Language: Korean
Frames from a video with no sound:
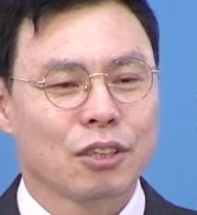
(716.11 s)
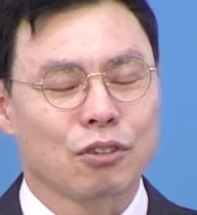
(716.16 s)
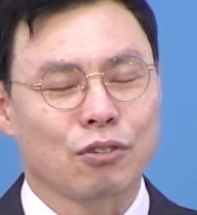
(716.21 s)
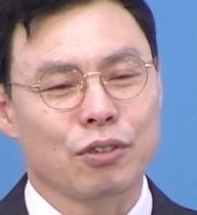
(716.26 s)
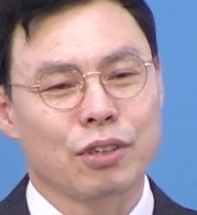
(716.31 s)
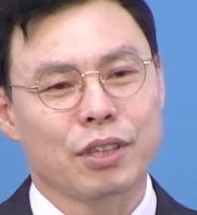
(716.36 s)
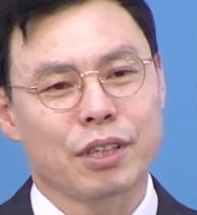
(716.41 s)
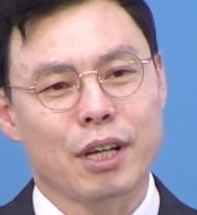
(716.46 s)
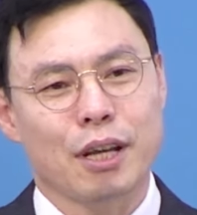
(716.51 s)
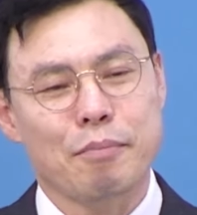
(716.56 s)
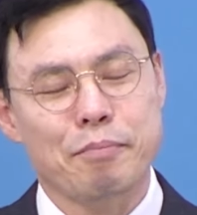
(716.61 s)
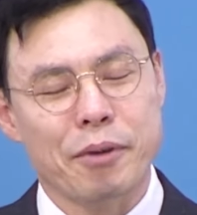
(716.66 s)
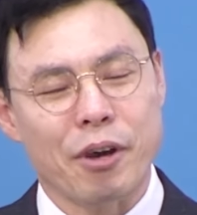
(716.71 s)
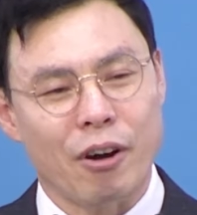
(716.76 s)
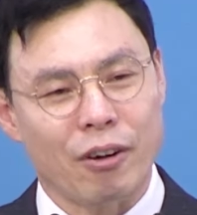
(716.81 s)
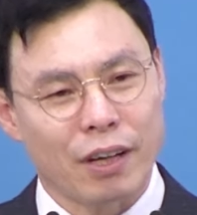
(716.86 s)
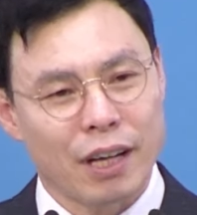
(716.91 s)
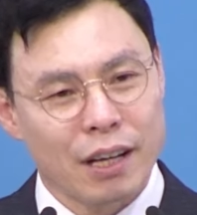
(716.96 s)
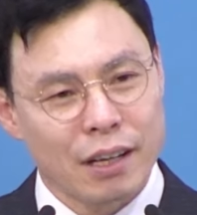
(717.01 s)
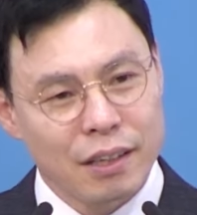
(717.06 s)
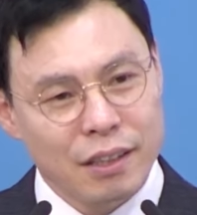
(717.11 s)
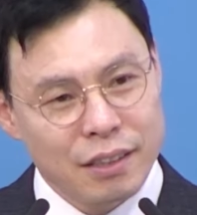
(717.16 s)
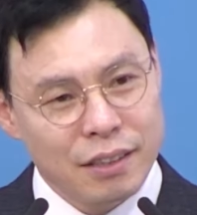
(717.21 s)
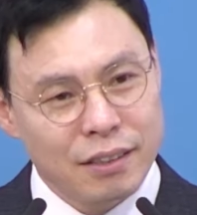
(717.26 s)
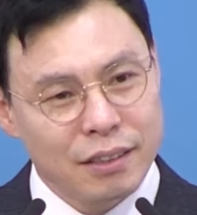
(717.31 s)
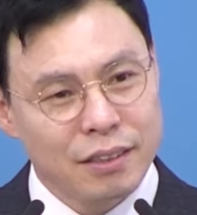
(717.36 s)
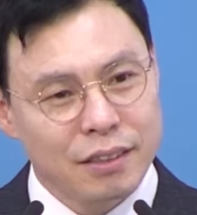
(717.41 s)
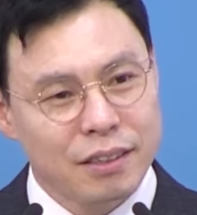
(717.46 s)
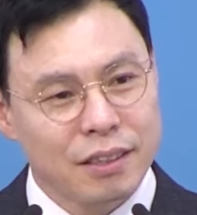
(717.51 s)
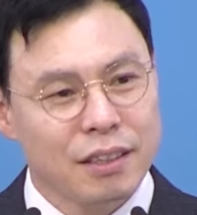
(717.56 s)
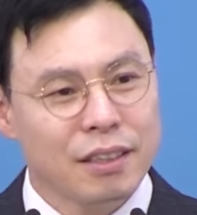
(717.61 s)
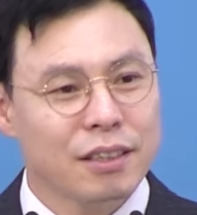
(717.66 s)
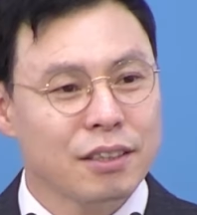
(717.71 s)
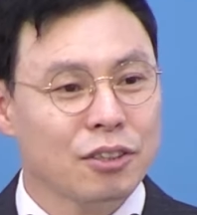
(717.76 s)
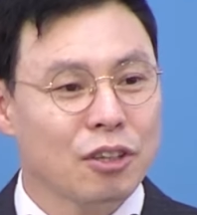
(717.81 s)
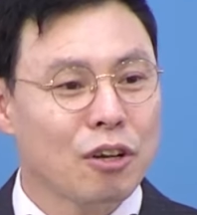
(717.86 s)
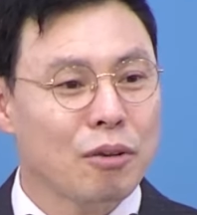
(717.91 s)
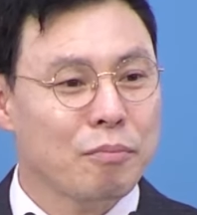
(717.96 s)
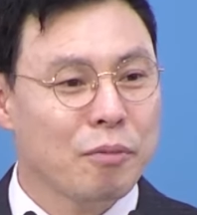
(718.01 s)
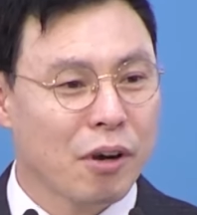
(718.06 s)
우리들의 벼랑 끝을
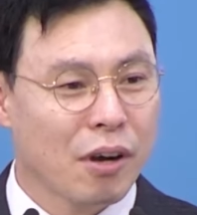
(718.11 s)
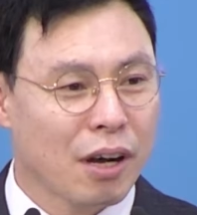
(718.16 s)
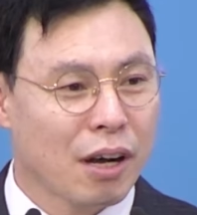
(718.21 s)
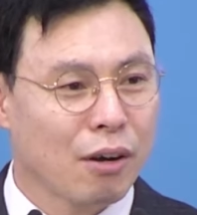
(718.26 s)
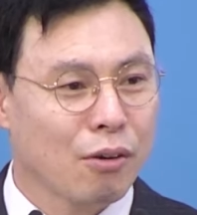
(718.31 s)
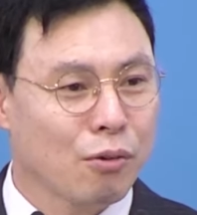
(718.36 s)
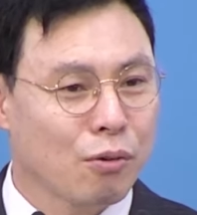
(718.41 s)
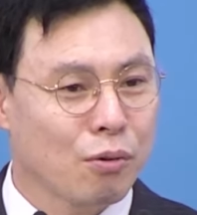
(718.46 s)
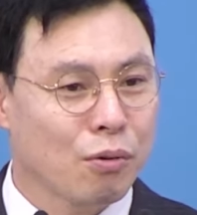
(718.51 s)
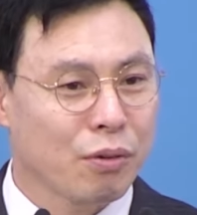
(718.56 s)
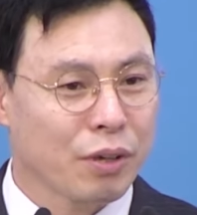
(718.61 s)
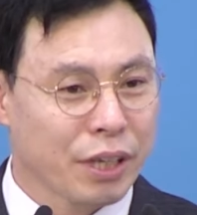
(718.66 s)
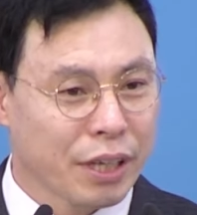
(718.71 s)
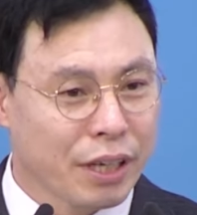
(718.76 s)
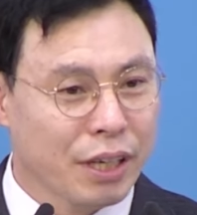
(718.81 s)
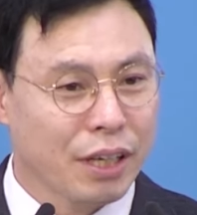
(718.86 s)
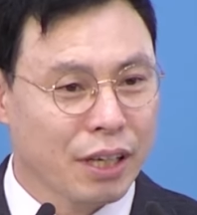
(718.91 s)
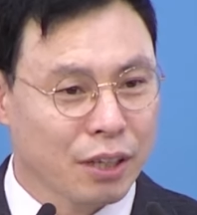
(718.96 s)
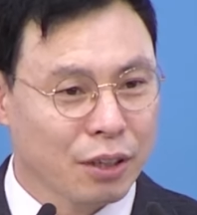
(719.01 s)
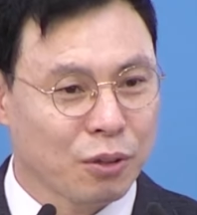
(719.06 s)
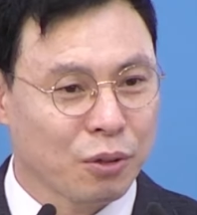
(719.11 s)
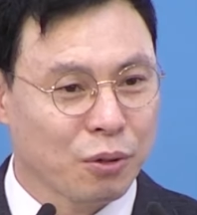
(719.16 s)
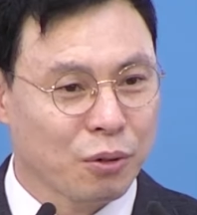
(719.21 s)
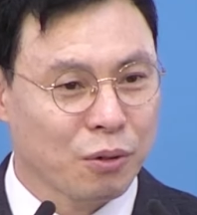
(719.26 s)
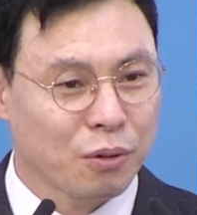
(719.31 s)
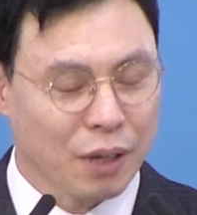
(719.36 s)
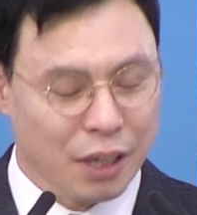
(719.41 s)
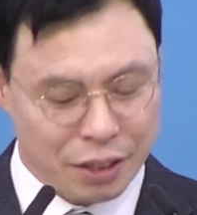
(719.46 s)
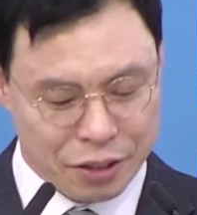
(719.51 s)
설명하고 있기도